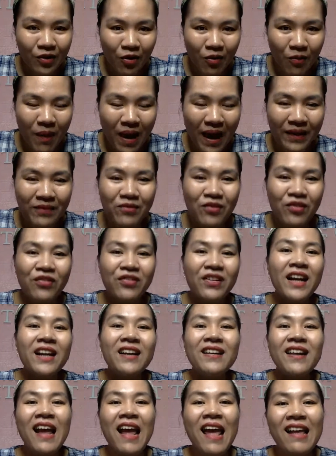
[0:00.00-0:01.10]
của bạn một
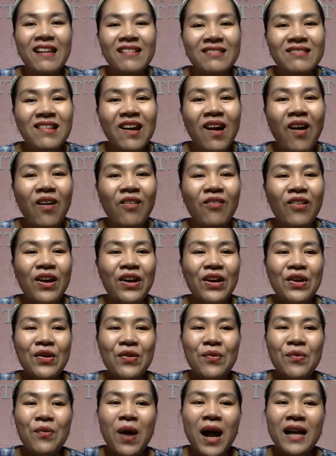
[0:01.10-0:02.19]
cách an toàn và
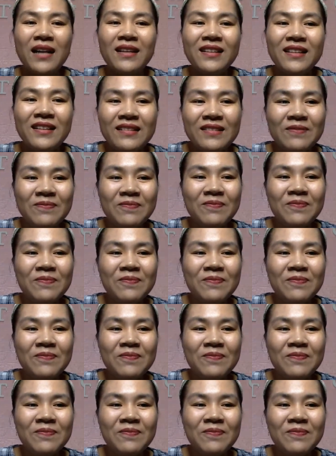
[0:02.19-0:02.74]
hiệu quả nhất.